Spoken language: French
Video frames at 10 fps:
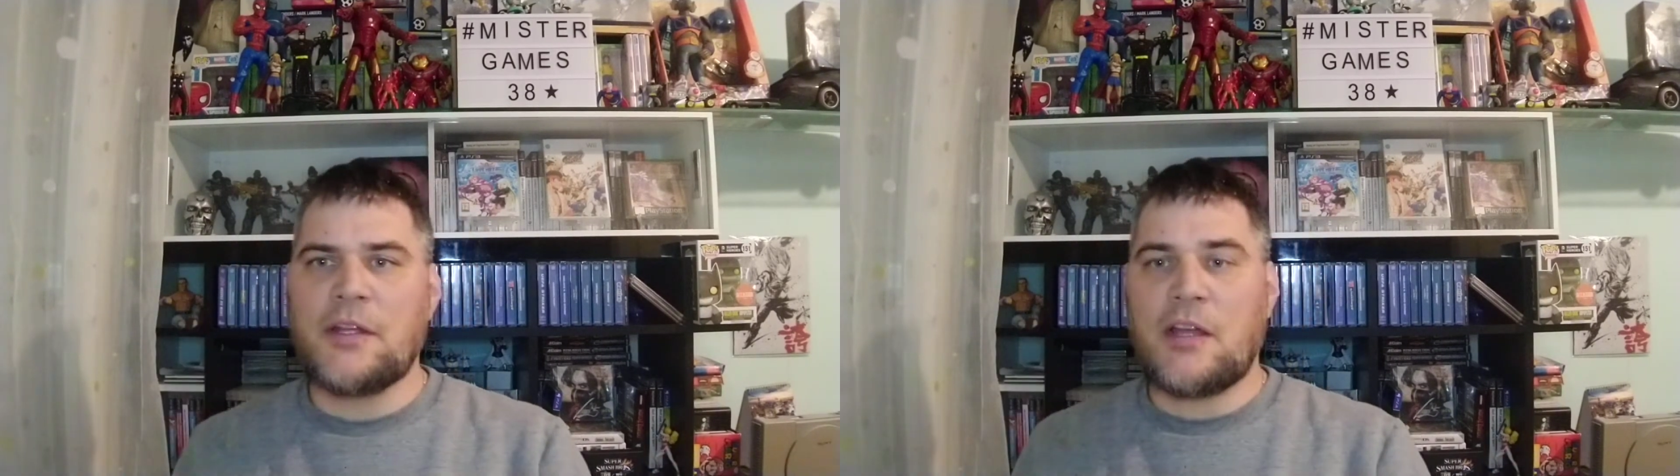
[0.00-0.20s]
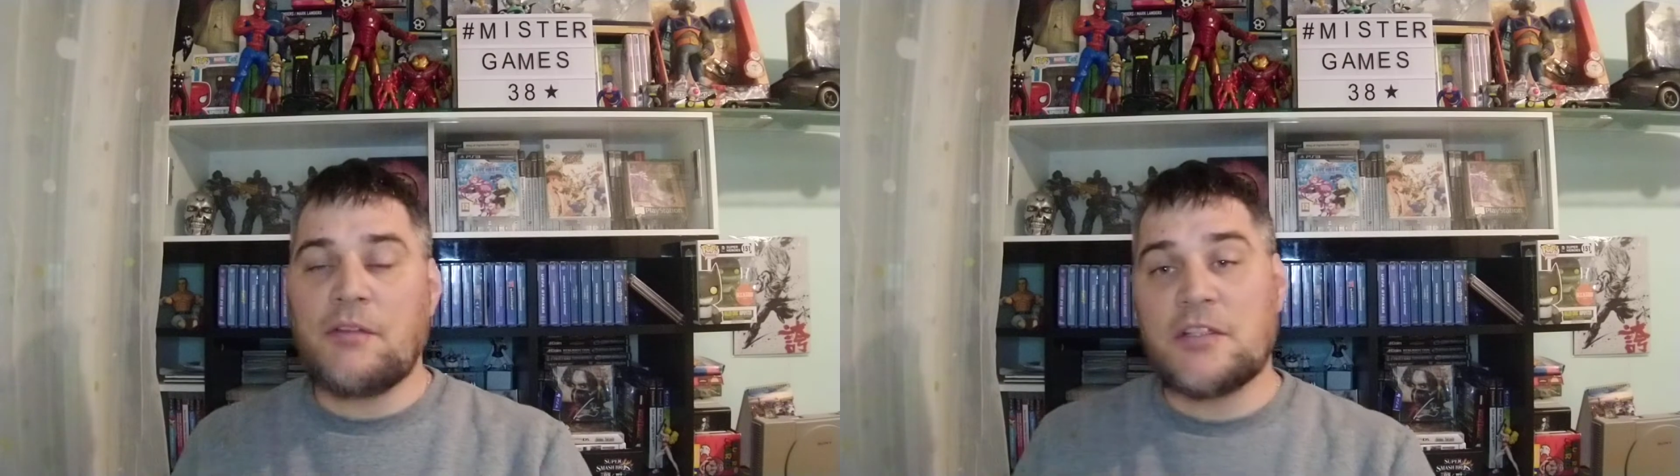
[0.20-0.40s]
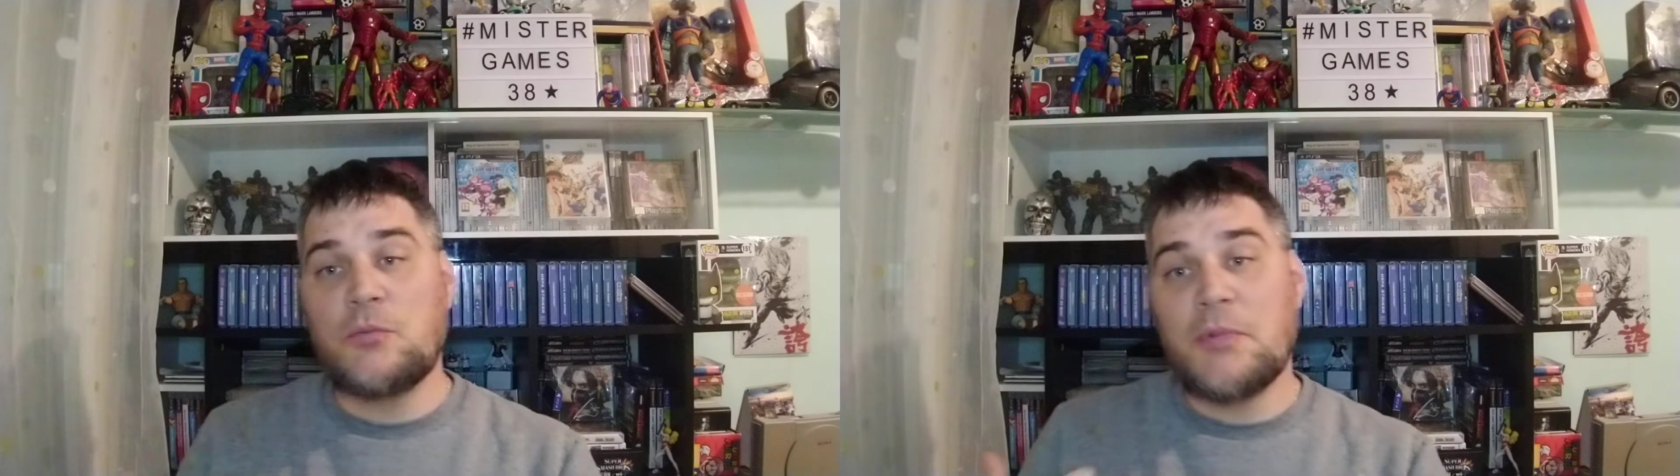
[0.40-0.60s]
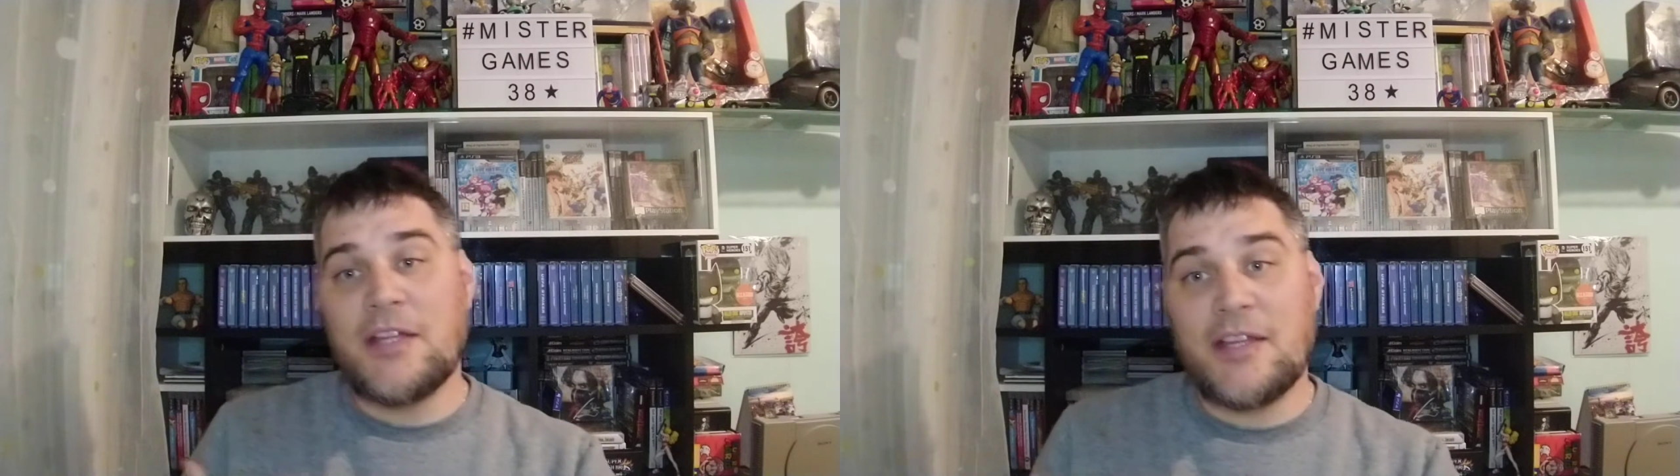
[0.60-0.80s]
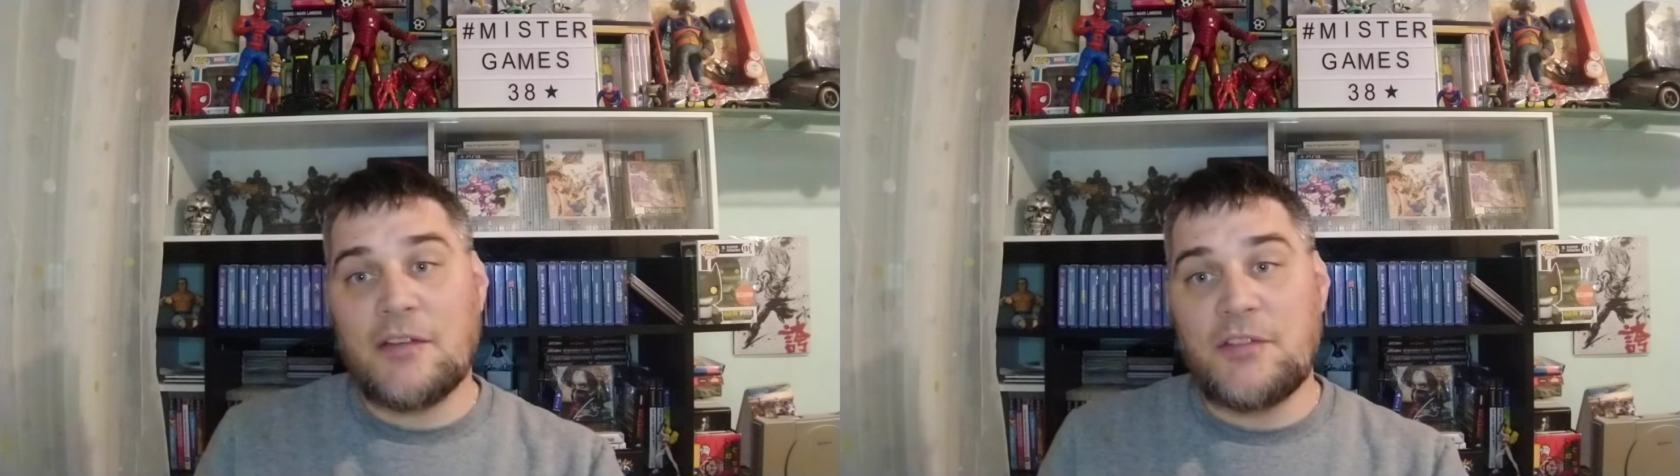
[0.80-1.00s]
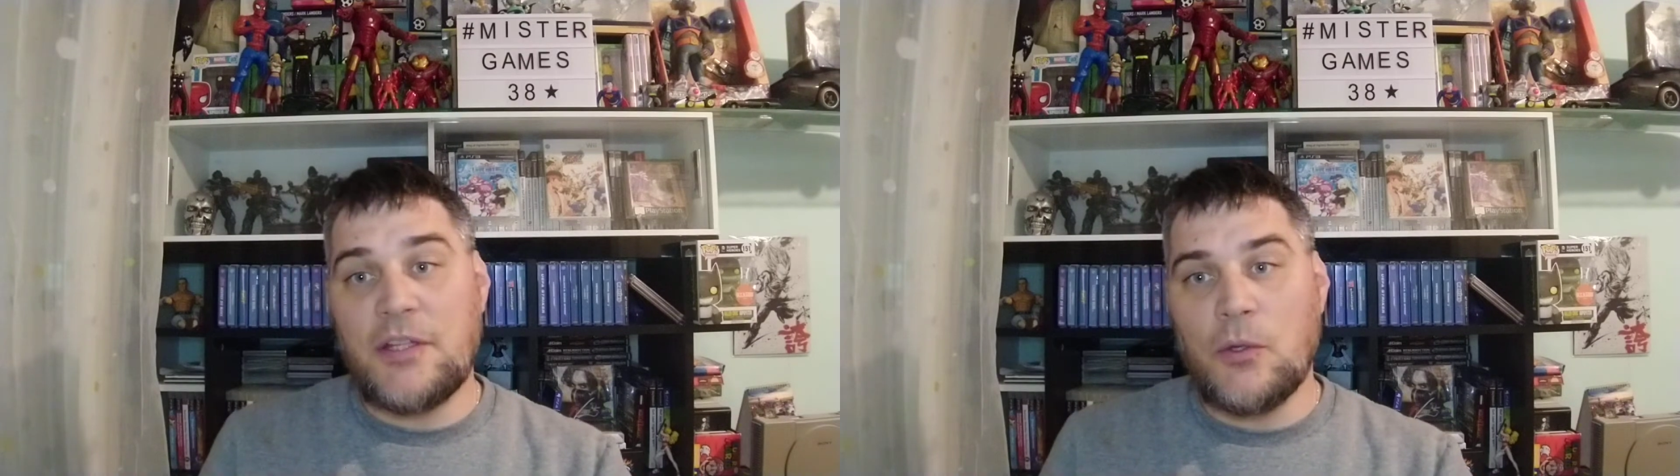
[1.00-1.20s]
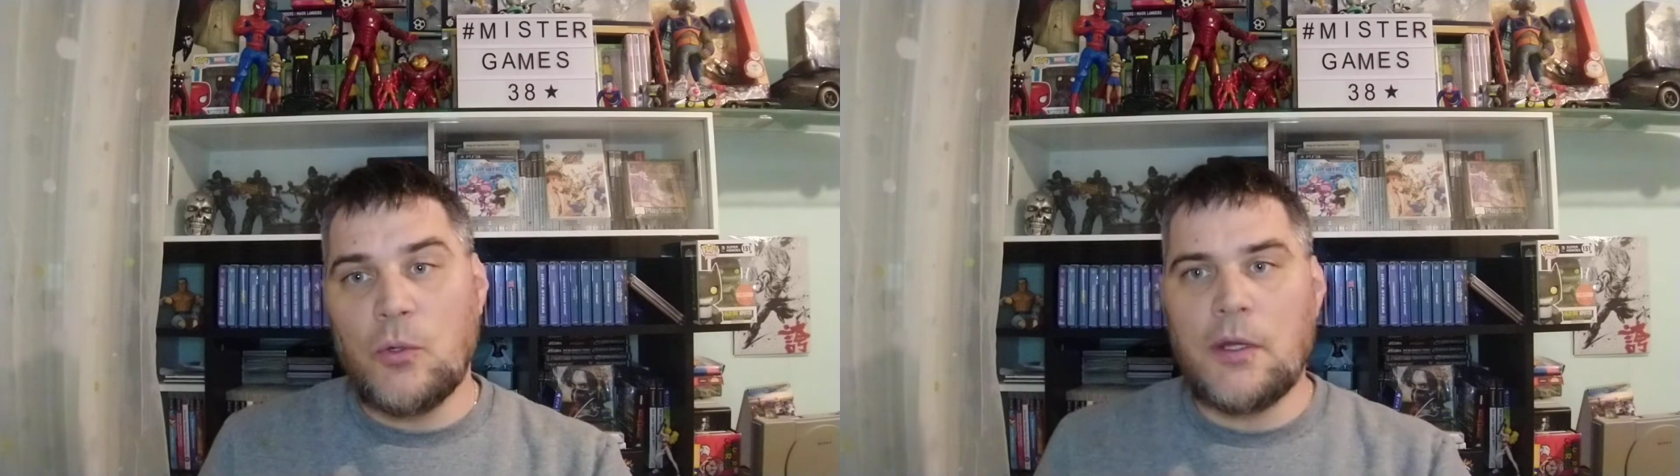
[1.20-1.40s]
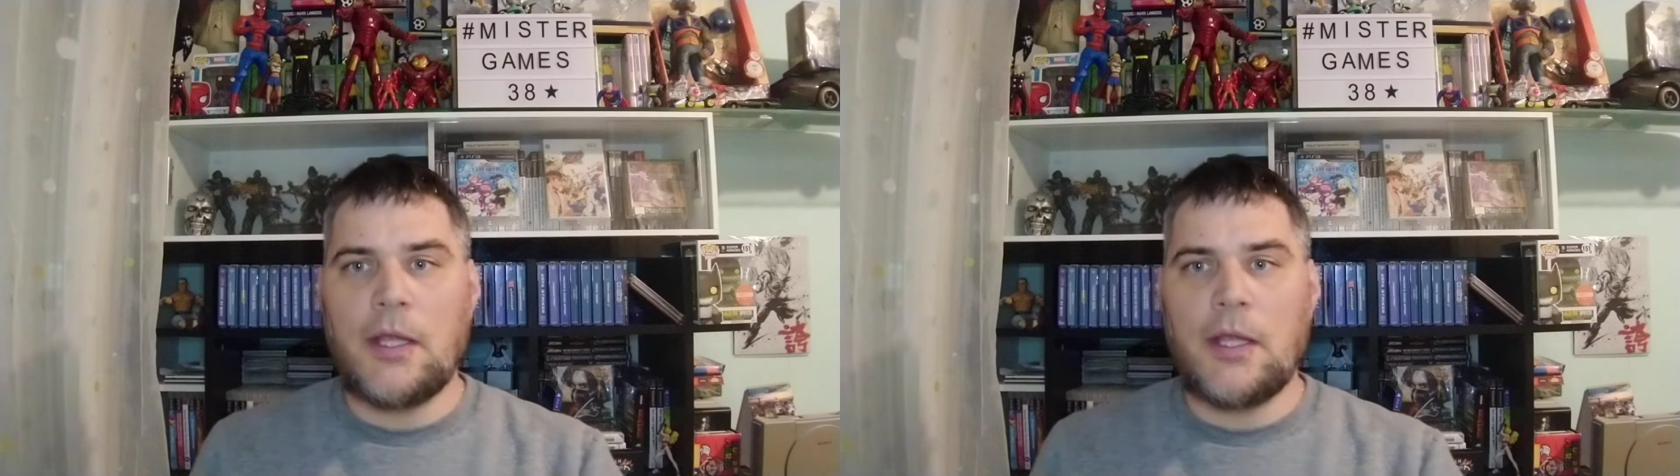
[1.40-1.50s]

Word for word: être averti de mes dernières vidéos